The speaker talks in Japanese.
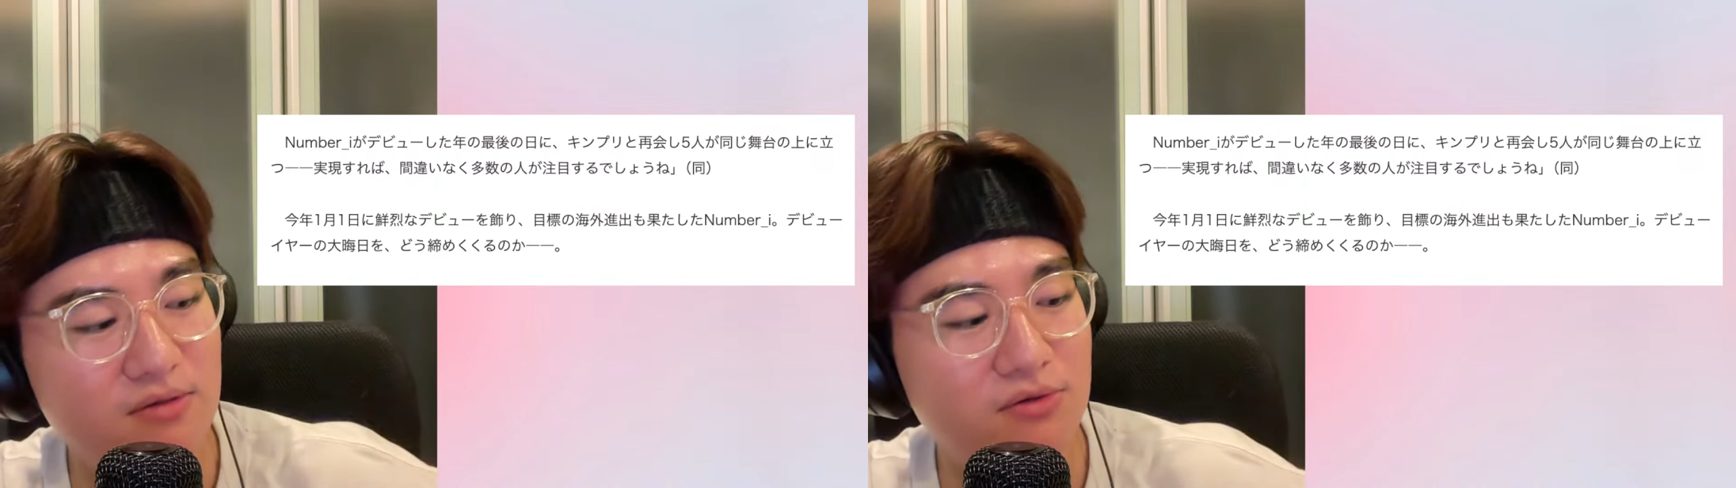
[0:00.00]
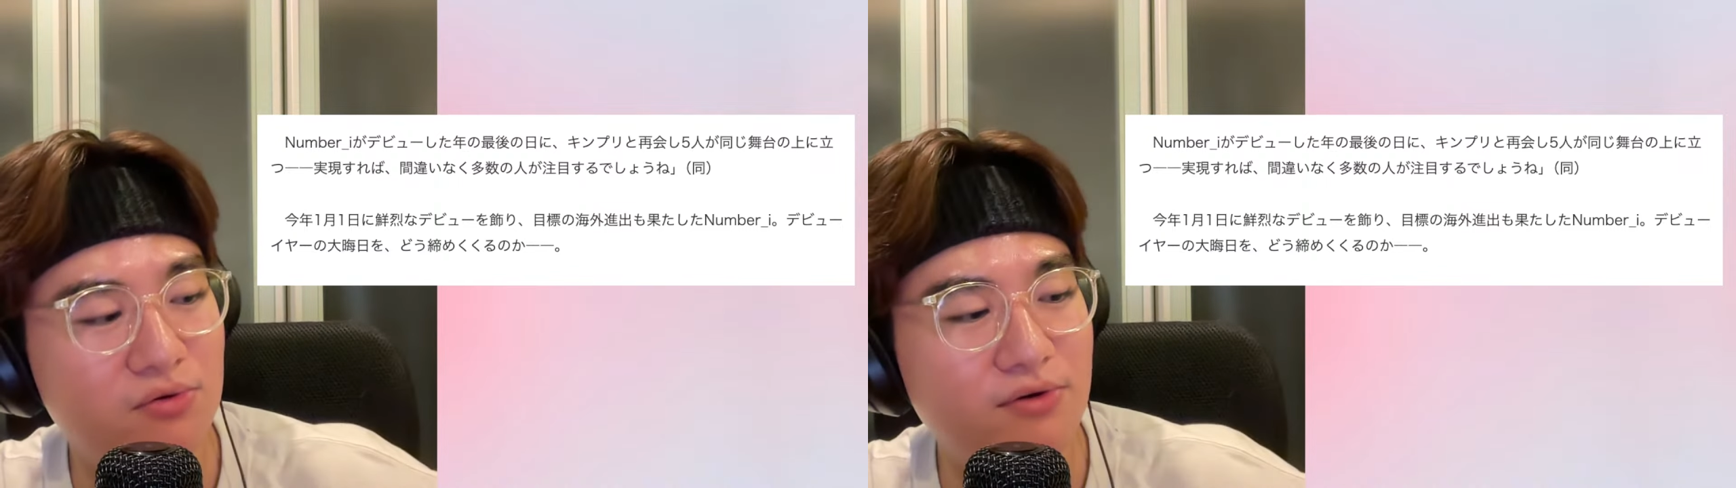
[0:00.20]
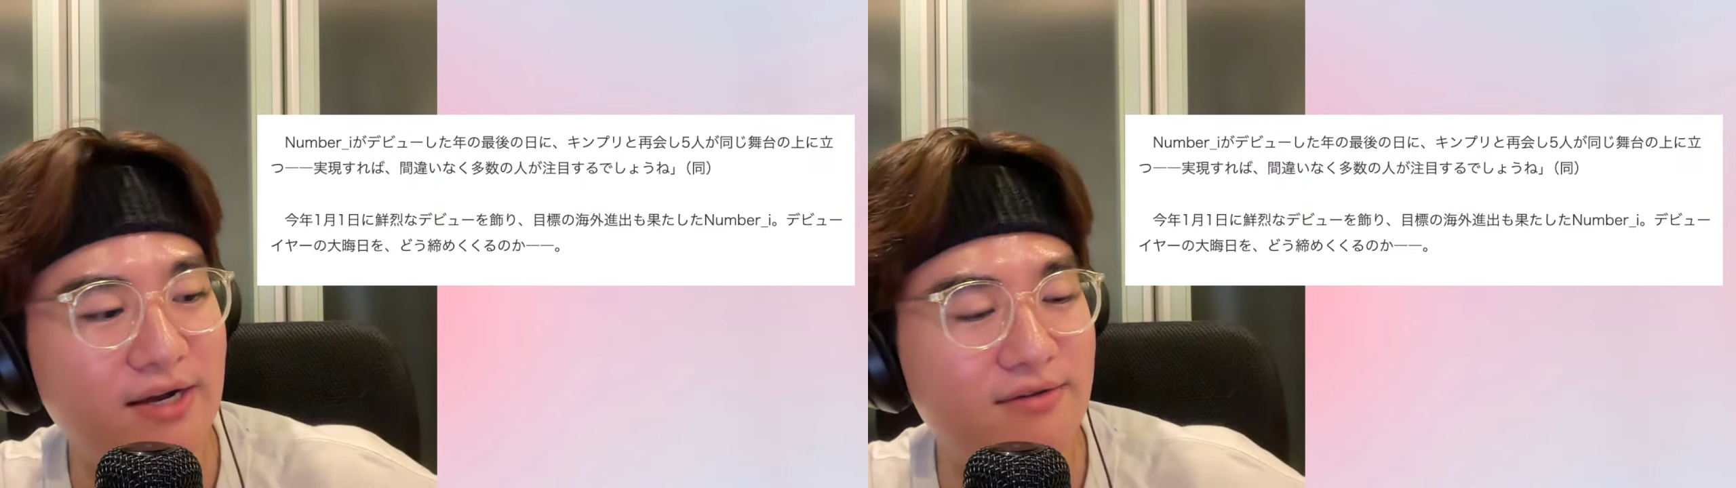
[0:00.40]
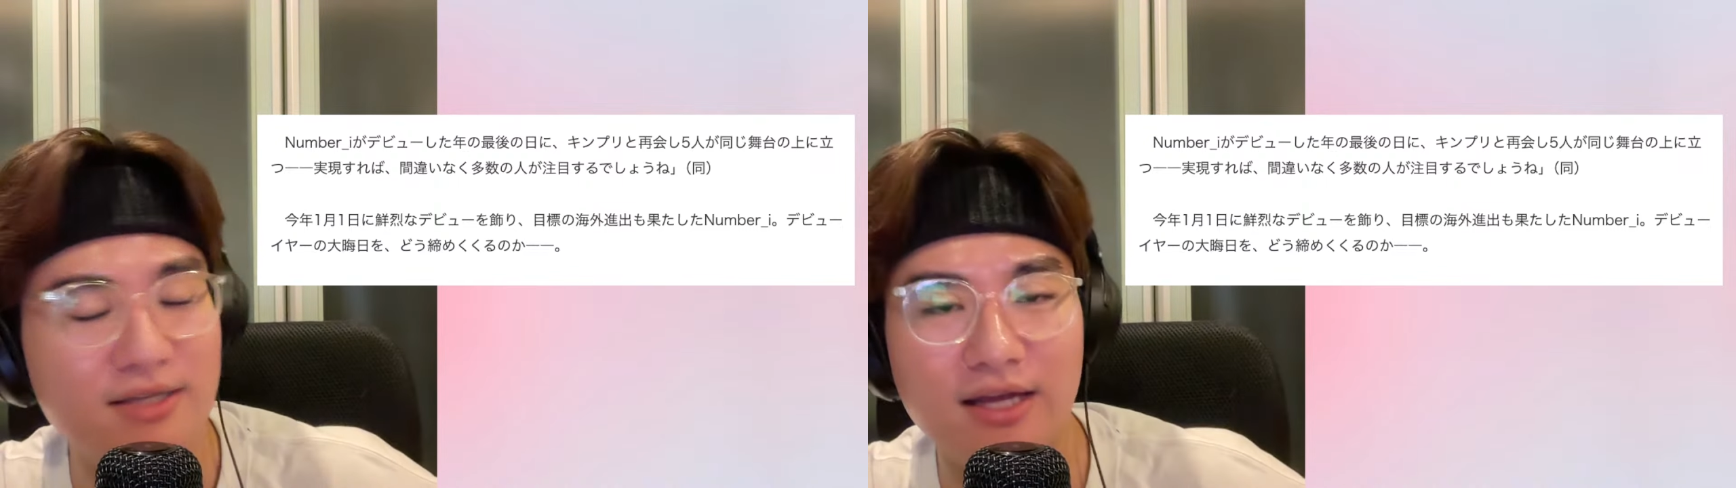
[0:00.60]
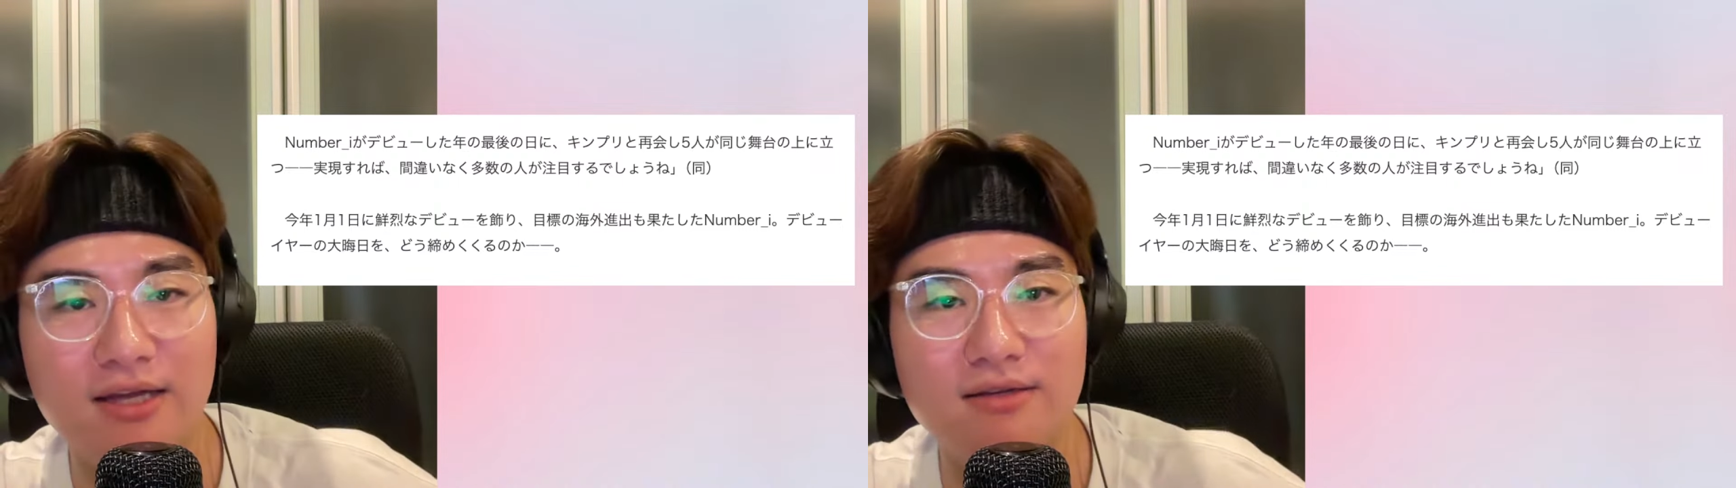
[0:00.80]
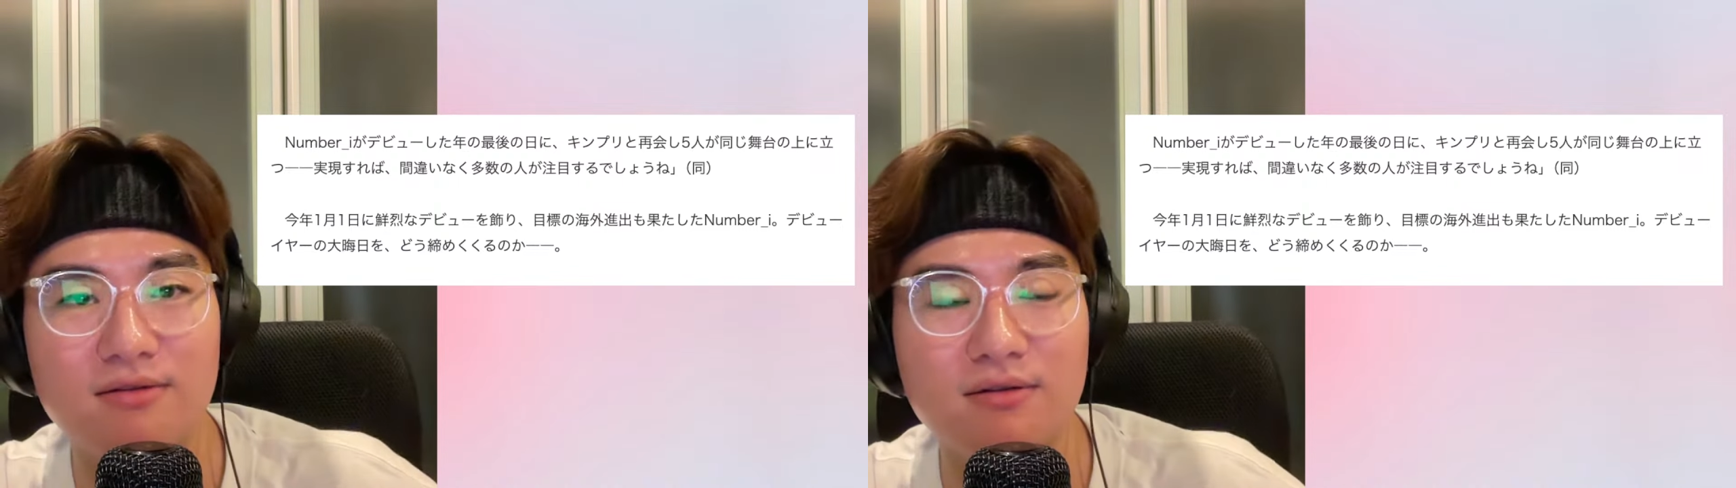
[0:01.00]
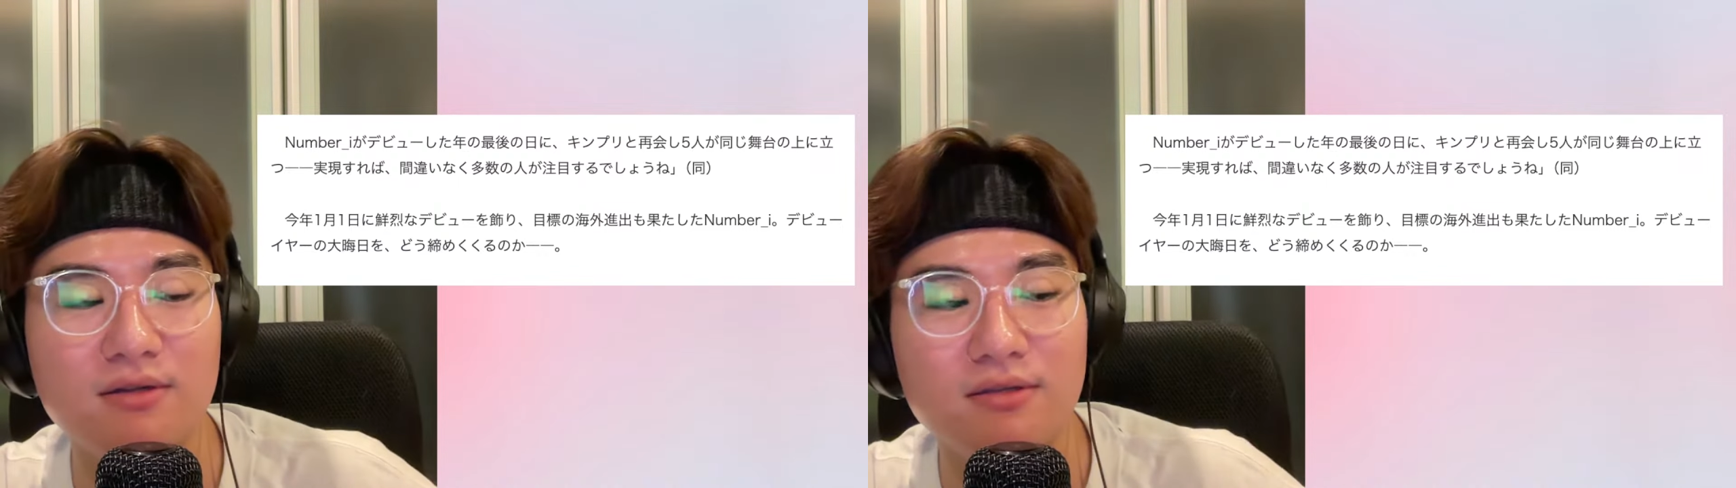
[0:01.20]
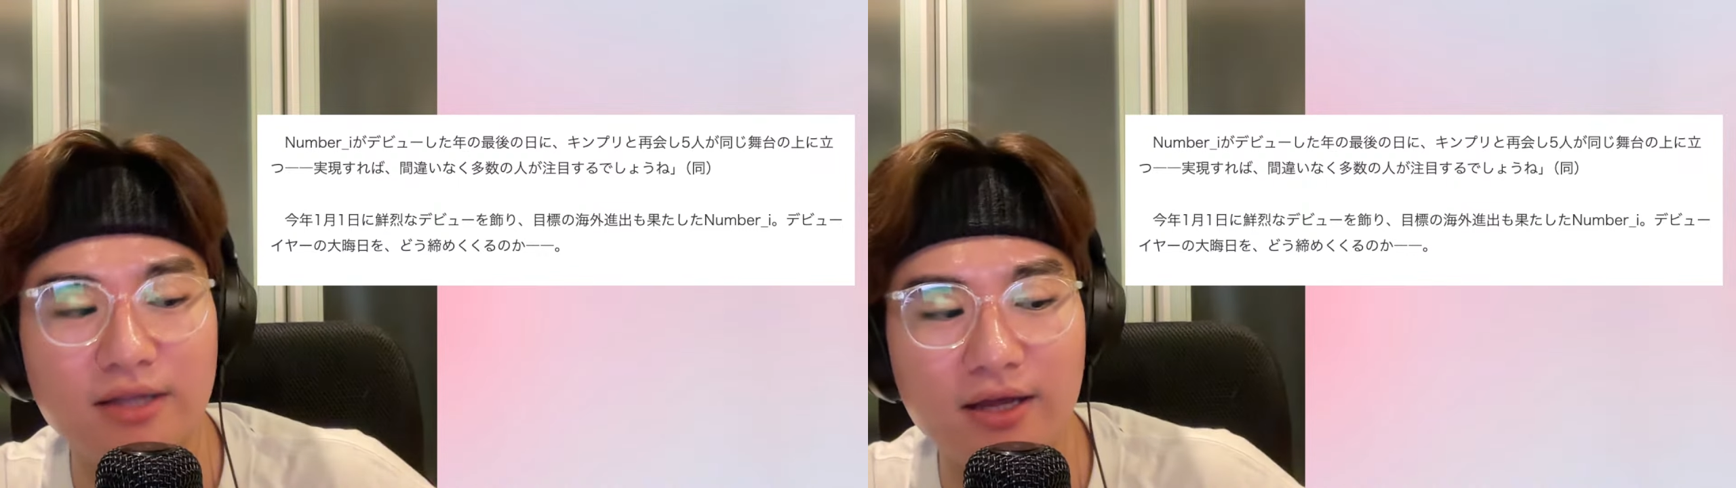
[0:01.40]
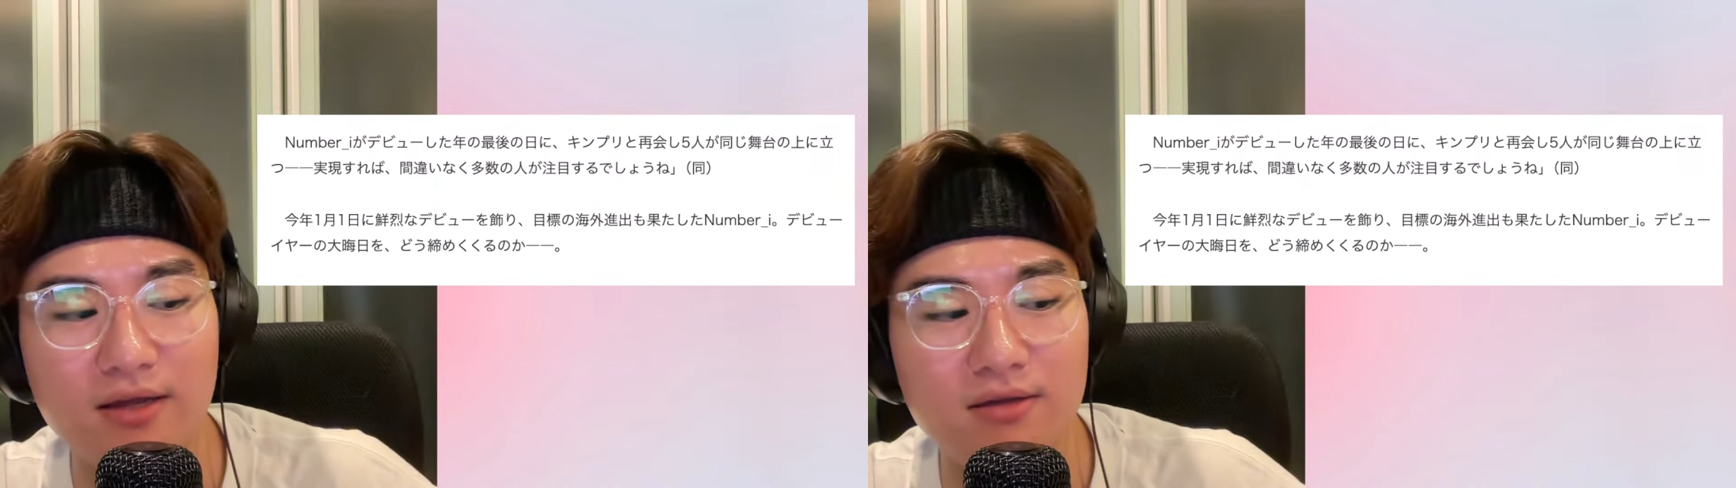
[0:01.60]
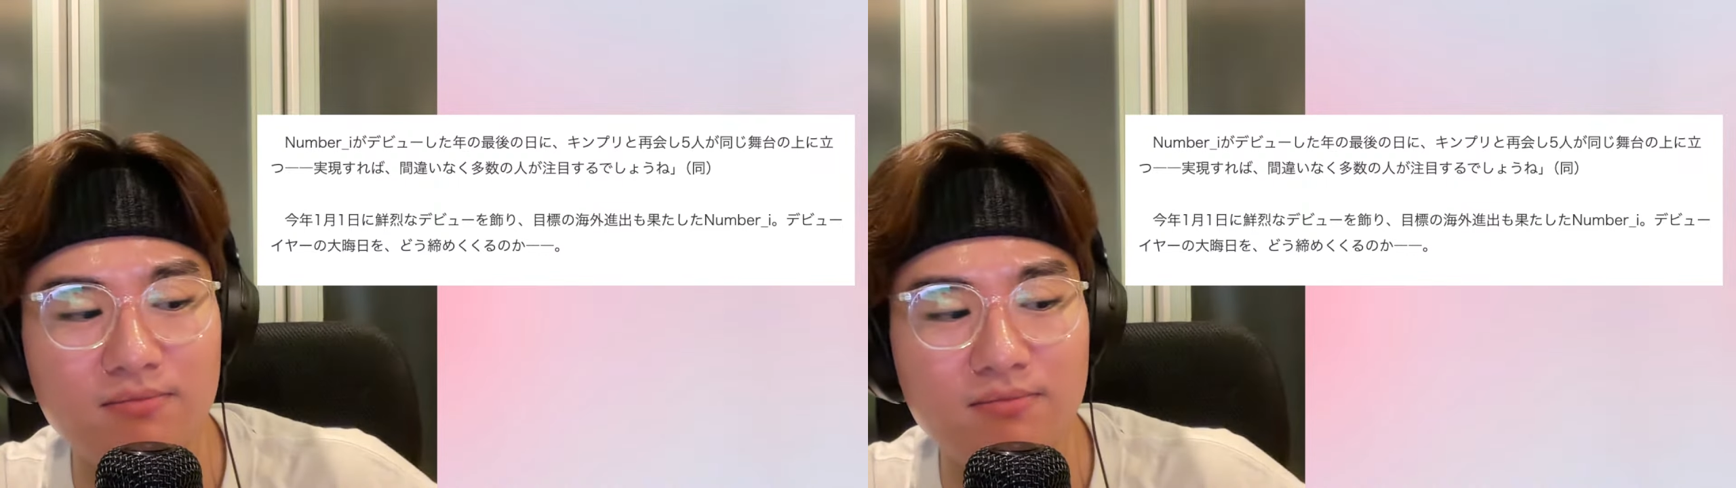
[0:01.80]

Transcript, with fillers: 紅白でね、